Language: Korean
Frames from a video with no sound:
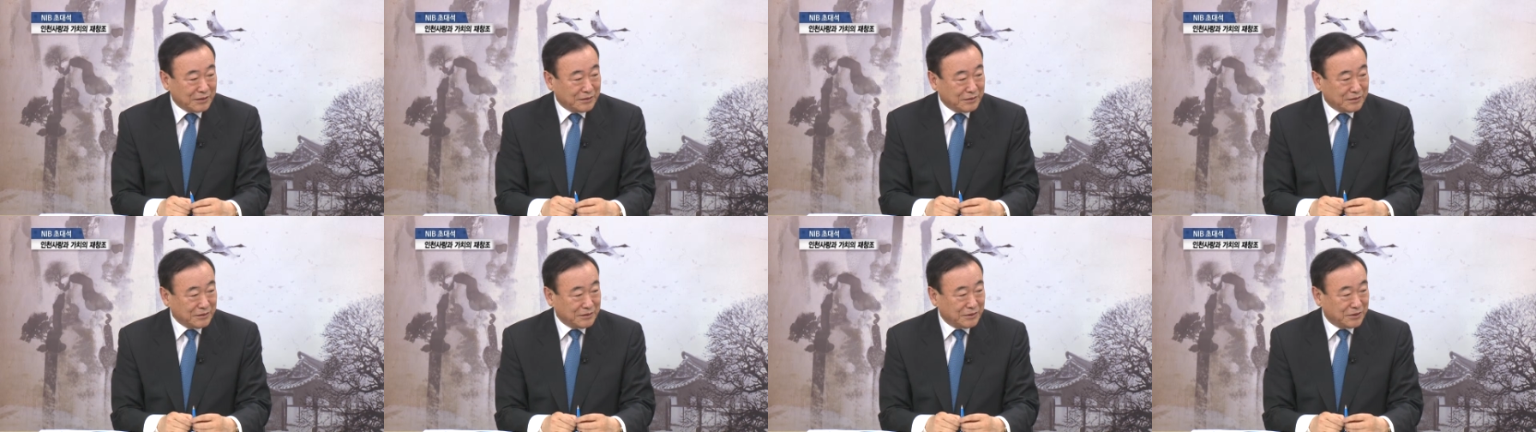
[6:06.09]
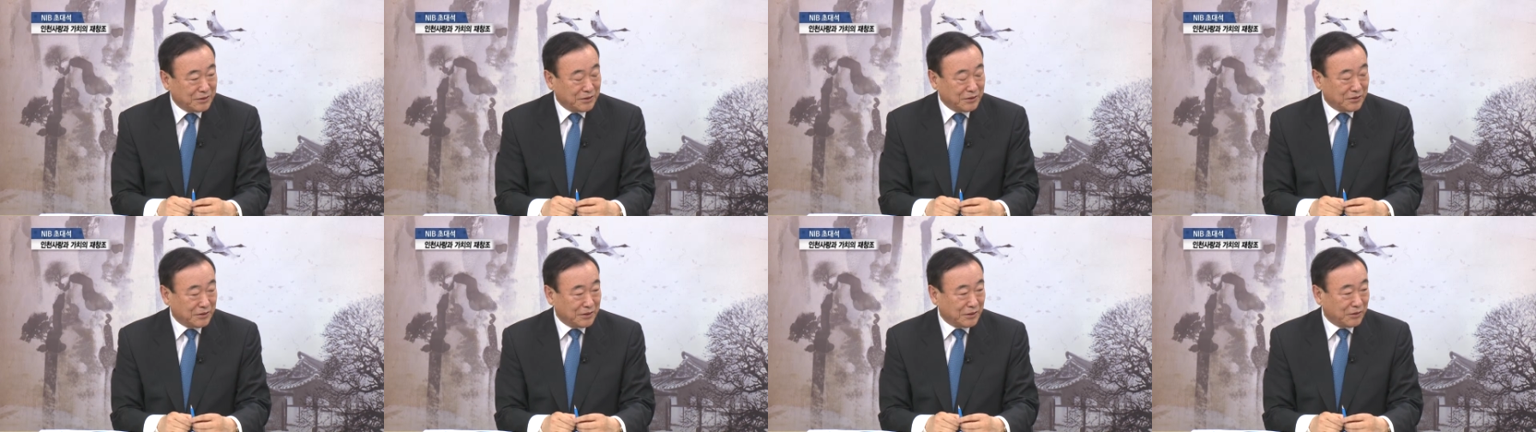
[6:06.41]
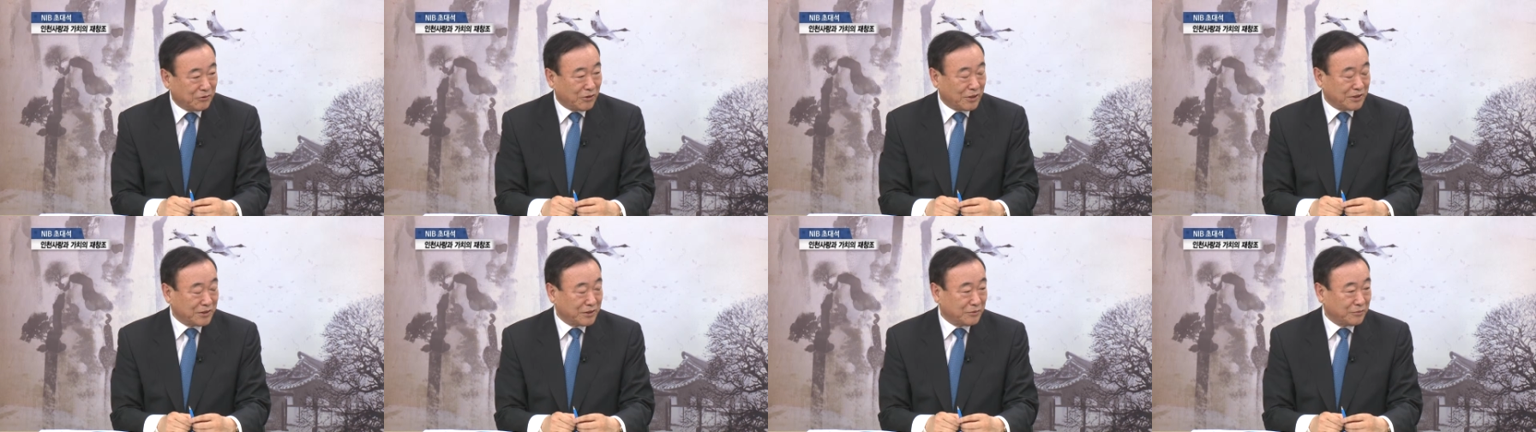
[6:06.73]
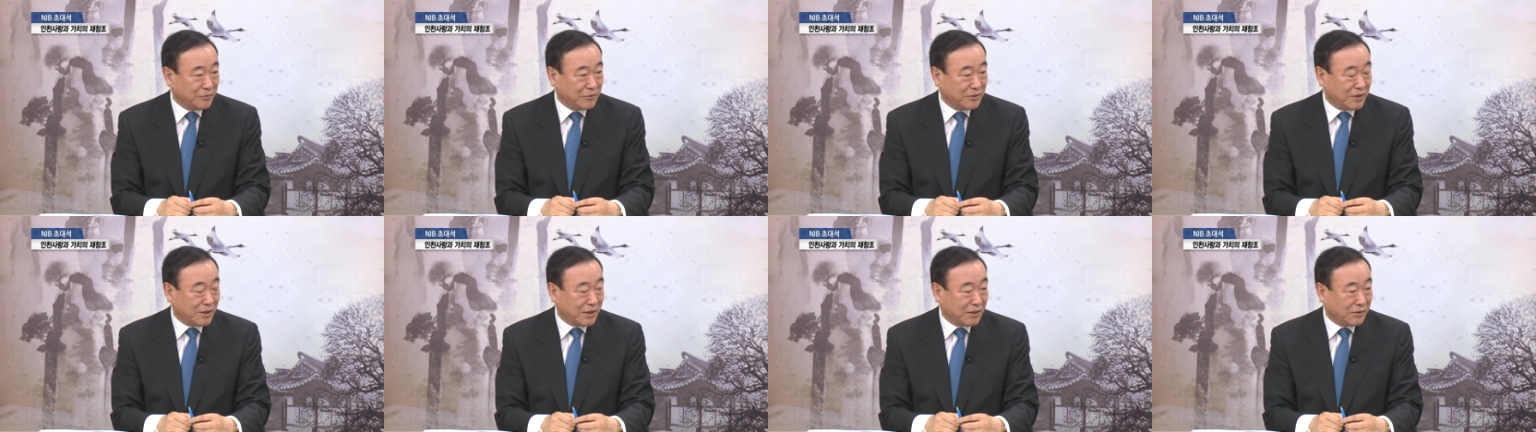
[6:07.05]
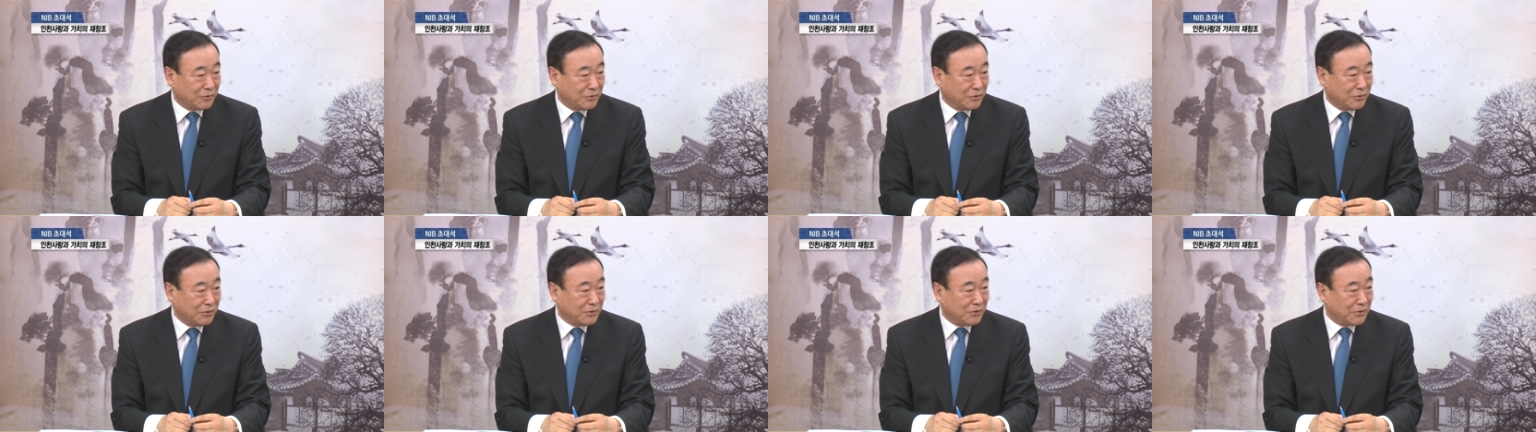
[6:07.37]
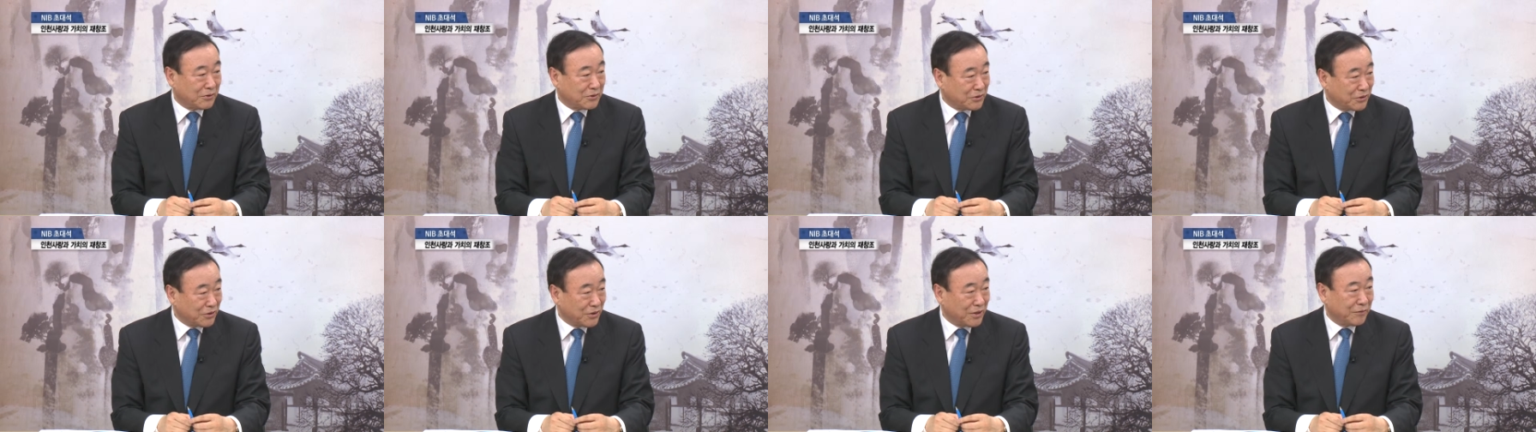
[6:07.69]
그 지역에 관심을 갖고
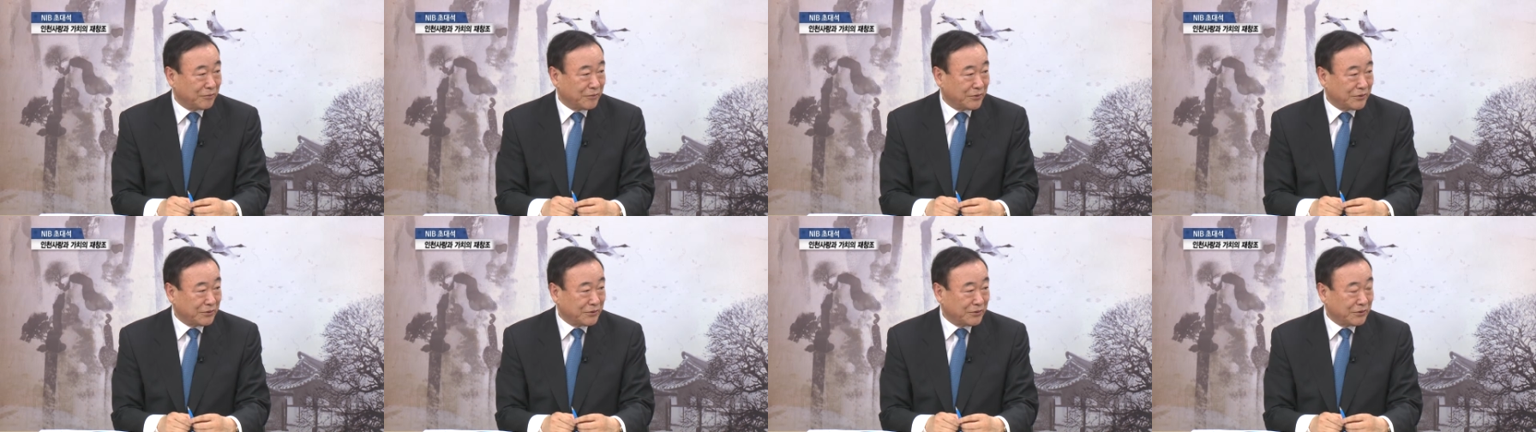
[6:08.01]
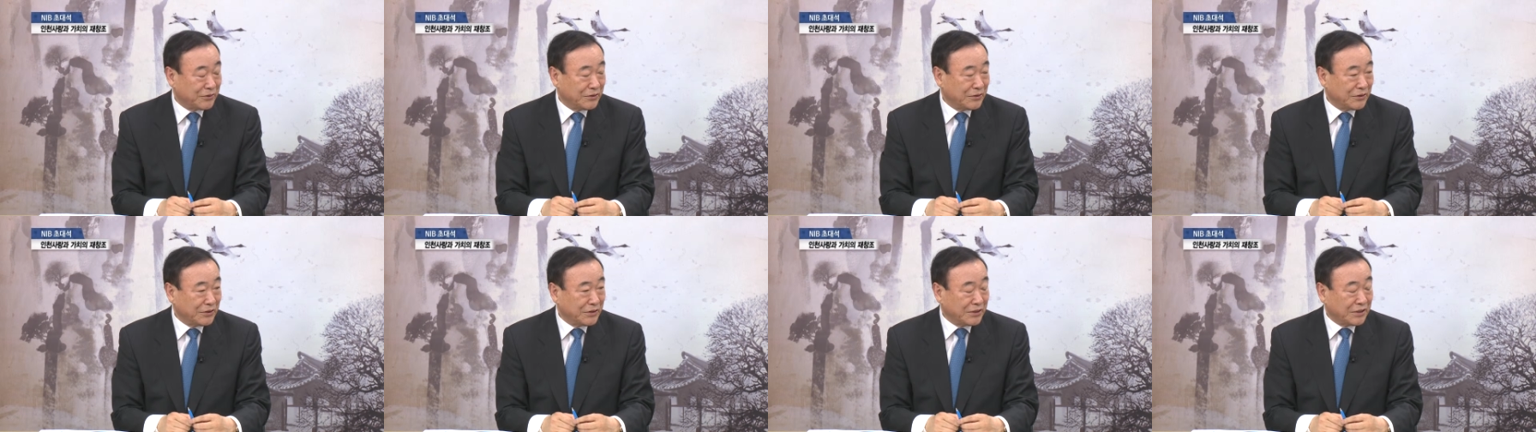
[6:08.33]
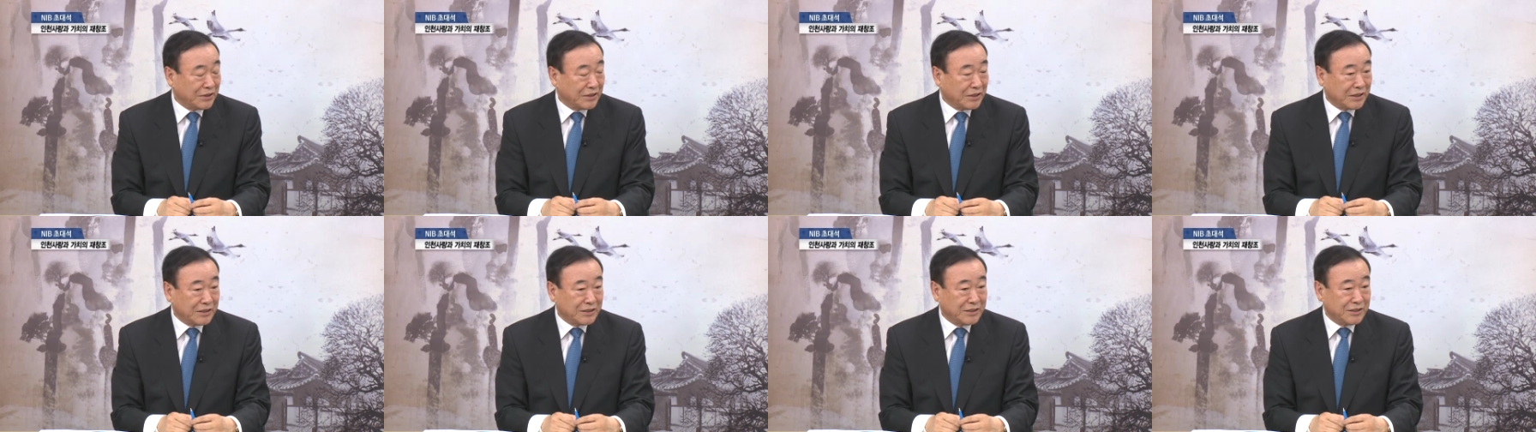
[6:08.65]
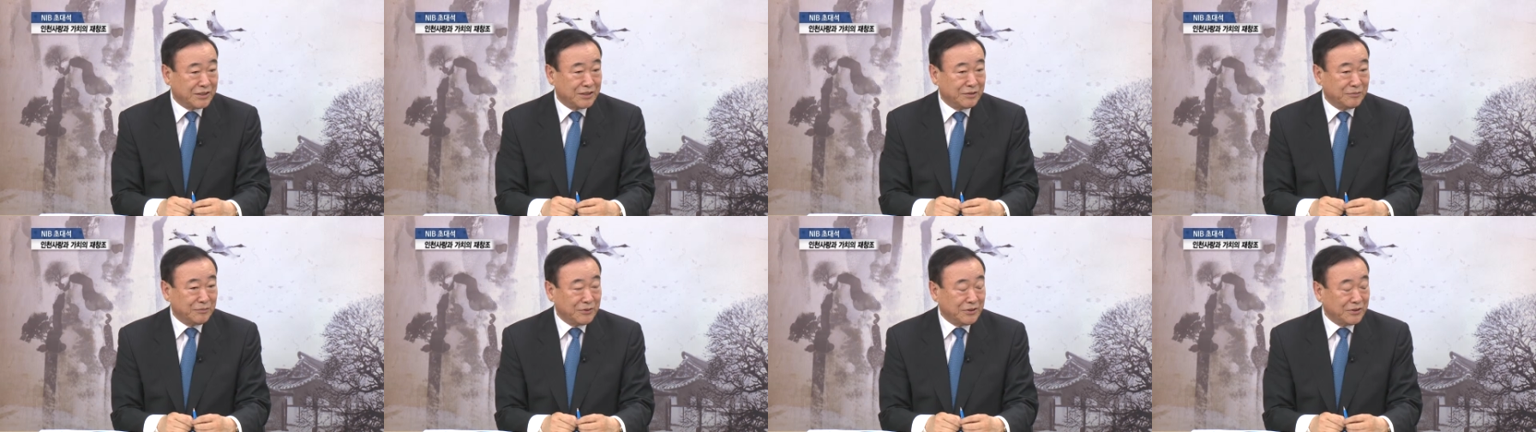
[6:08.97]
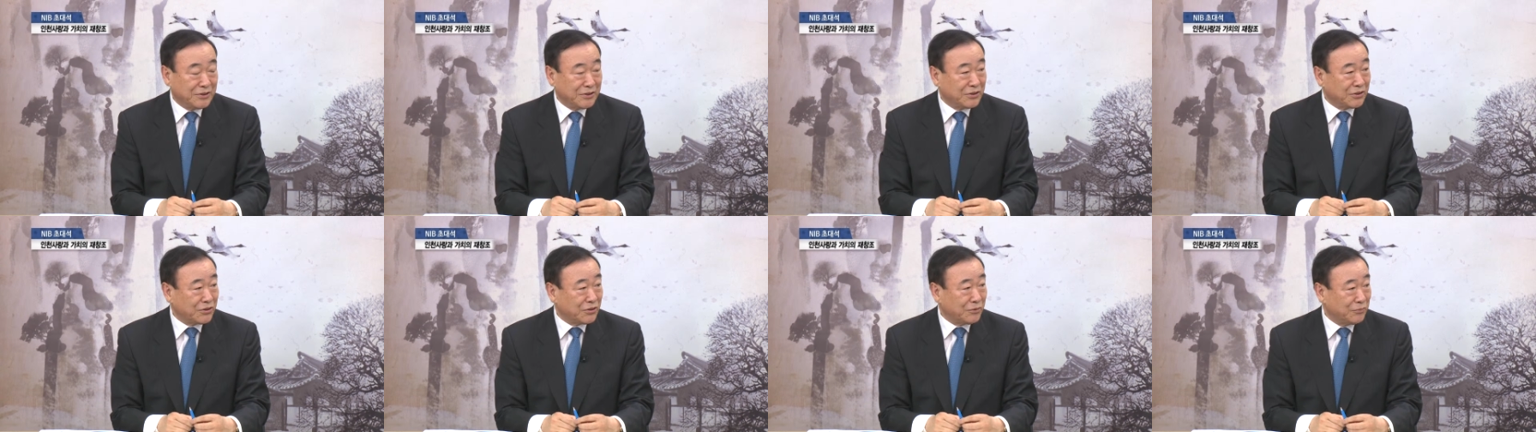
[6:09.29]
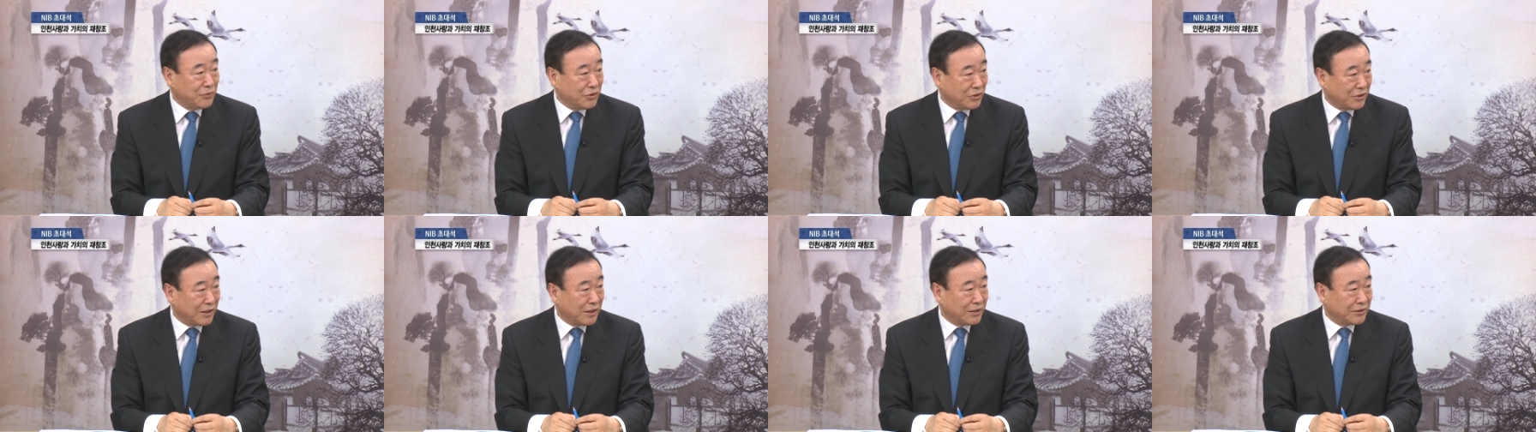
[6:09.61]
걱정하며 같이 시민들이
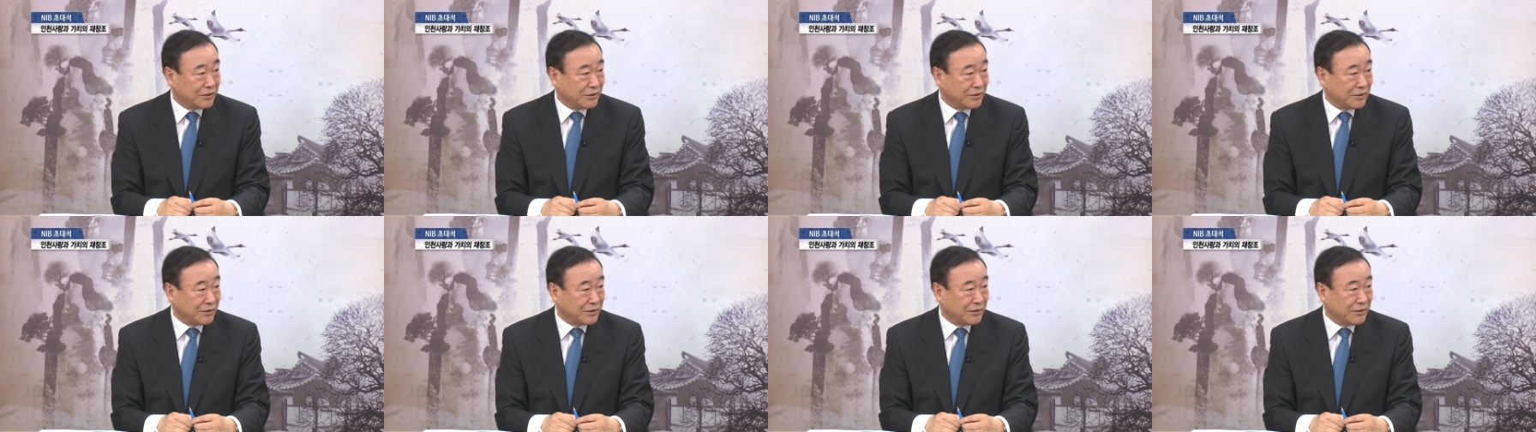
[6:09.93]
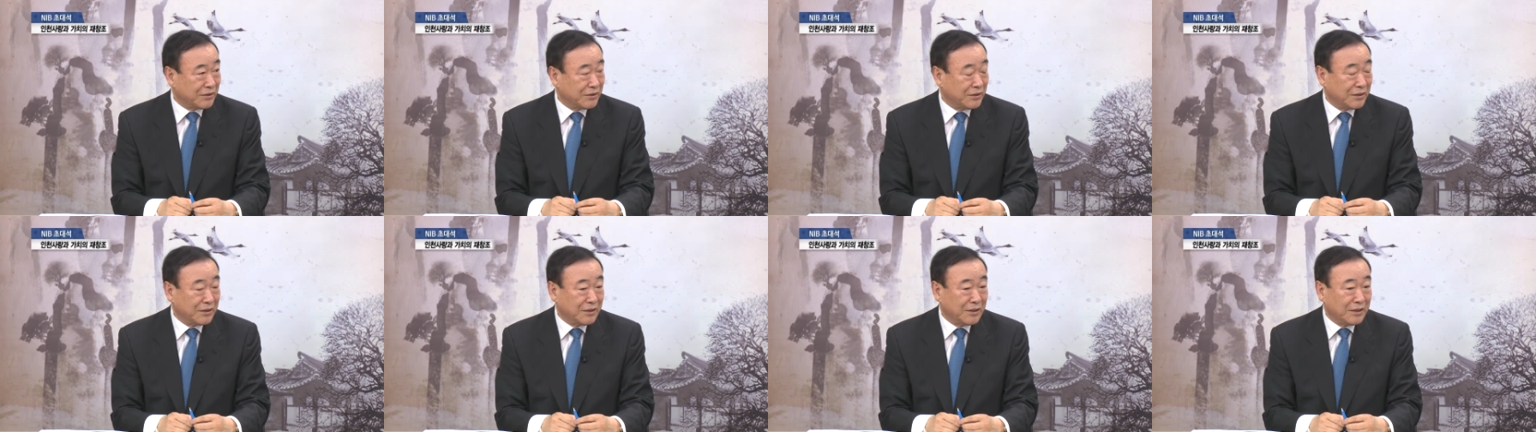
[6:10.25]
협력해서